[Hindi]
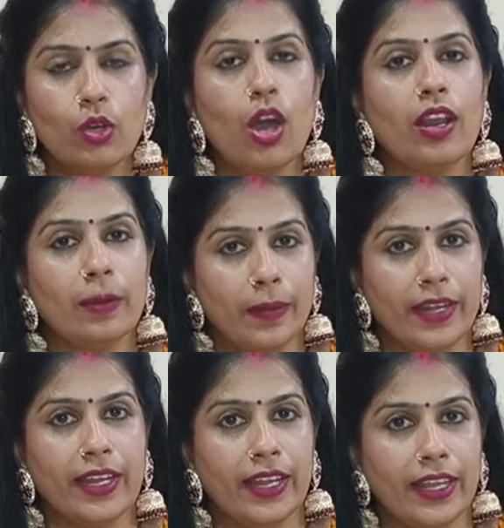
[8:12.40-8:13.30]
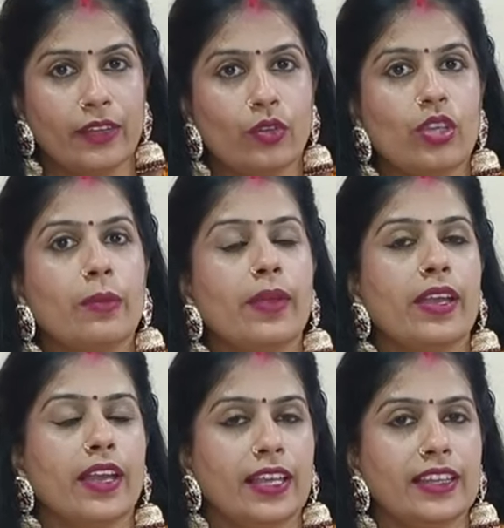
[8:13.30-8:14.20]
डॉलर बने हैं क्योंकि
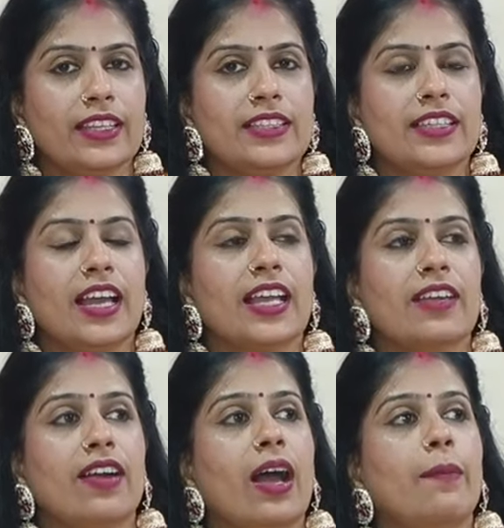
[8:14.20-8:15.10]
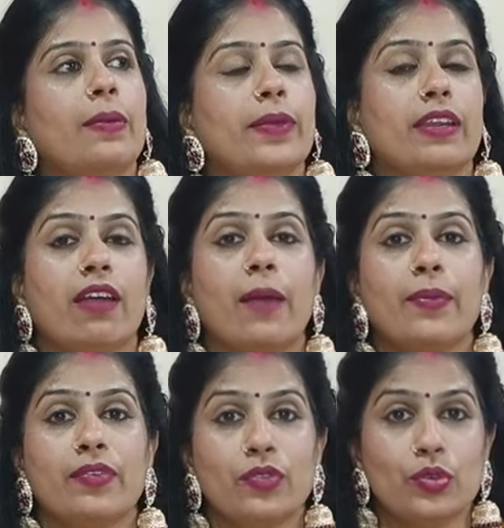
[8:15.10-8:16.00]
मैं गई थी जिया के वहां पर मेरे वहां
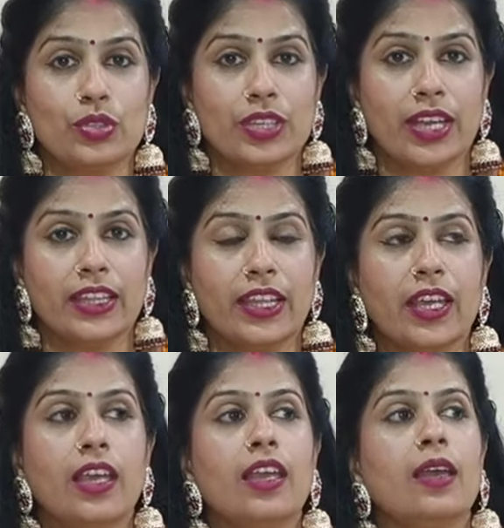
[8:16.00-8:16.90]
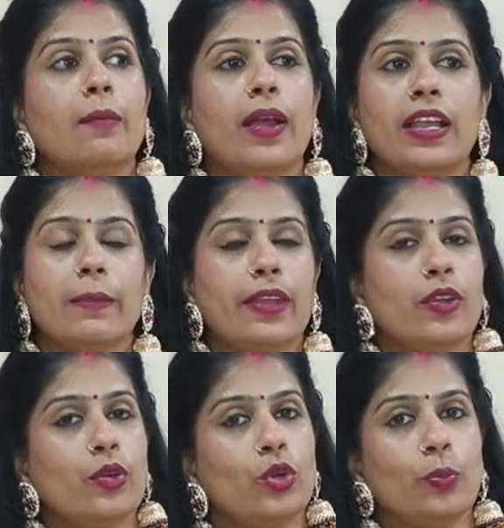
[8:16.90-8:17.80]
पे व्यूज़ गए थे बाकी
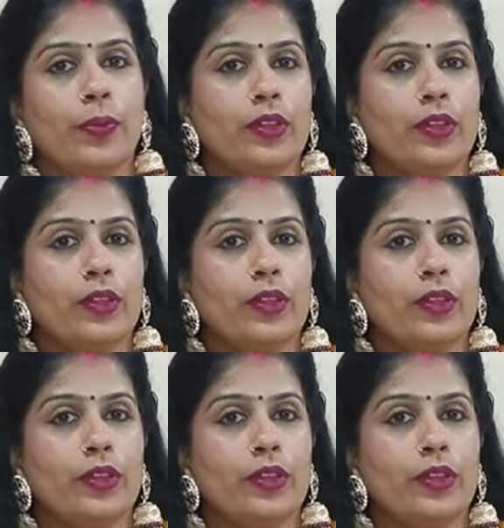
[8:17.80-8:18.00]
मेरे यूट्यूब